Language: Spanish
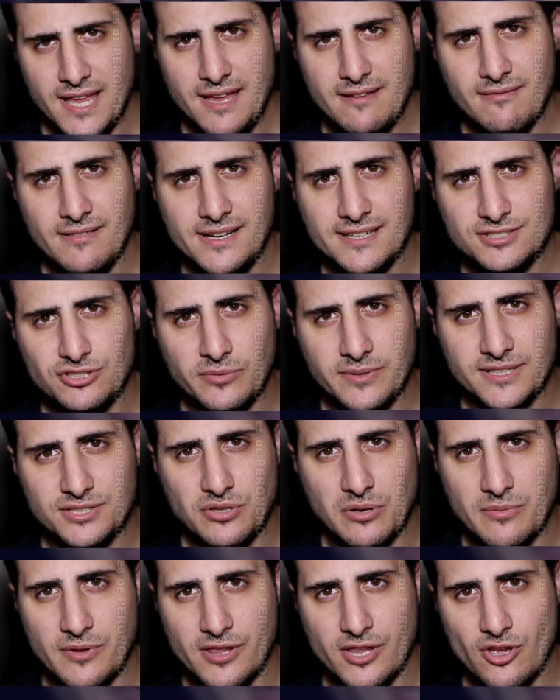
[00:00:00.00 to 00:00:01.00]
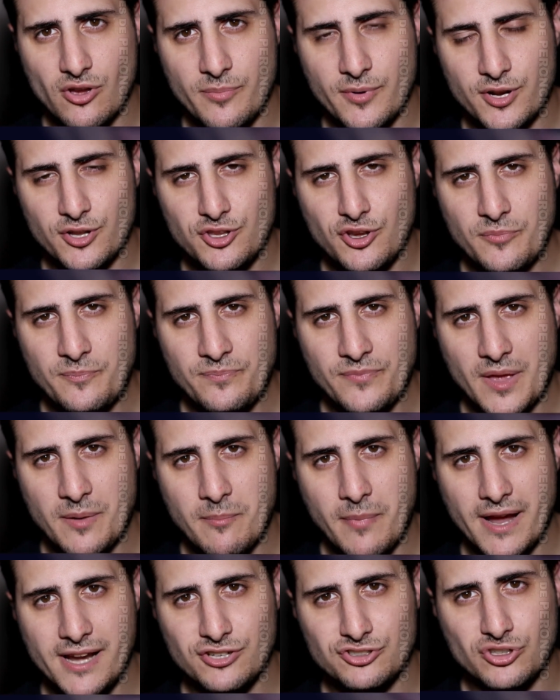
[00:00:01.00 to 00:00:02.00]
iba a ir sobre eso el video, pero no,
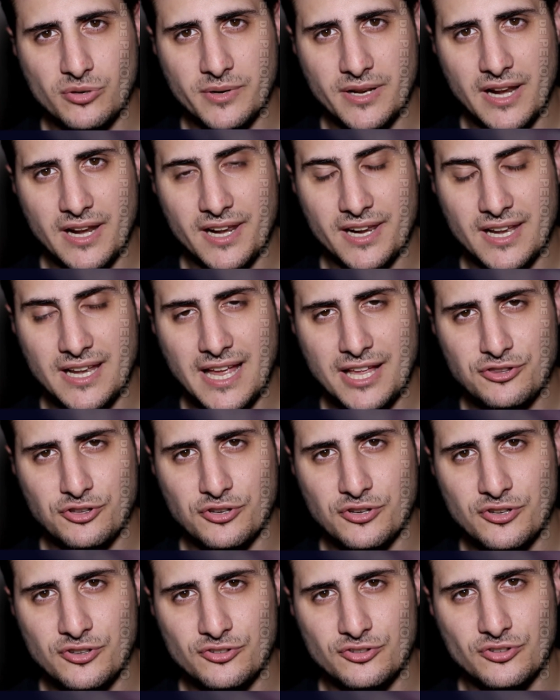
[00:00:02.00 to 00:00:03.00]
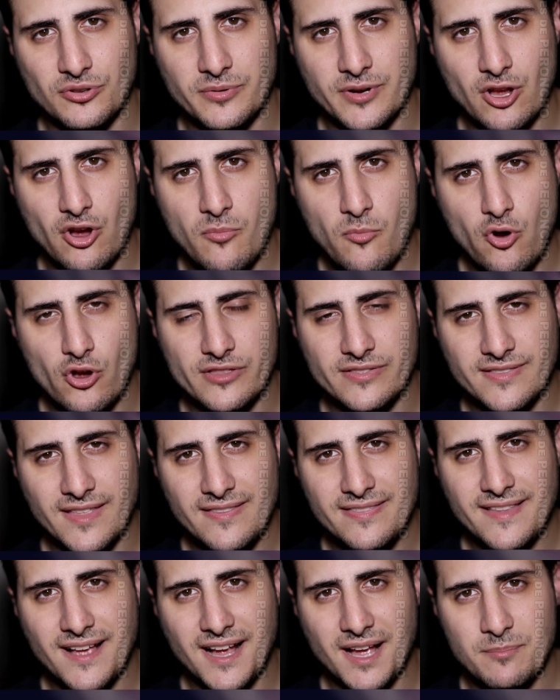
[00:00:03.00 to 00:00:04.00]
va a ir sobre el relato, sobre cómo
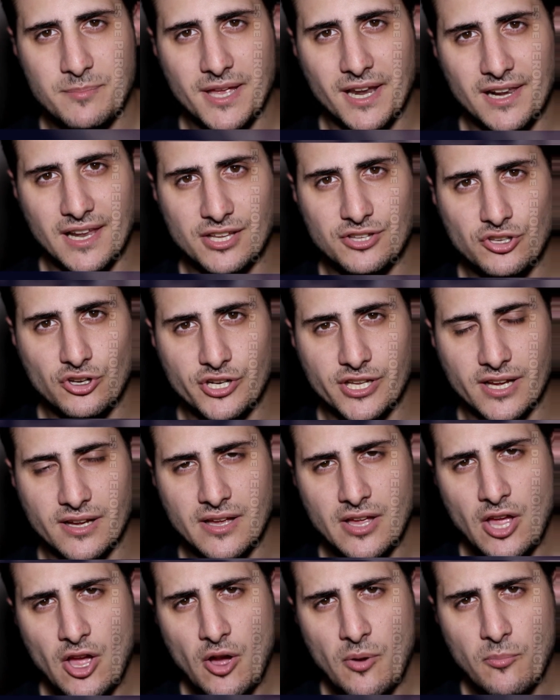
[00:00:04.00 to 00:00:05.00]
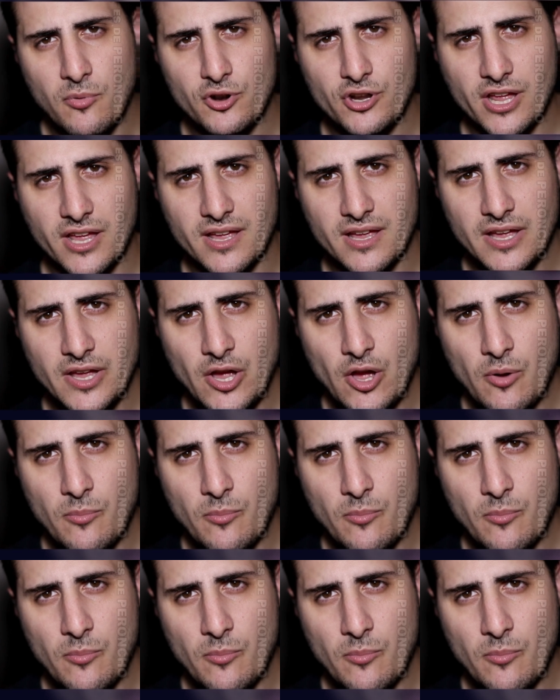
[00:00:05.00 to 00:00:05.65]
intentan cambiar la historia. ¿Por qué?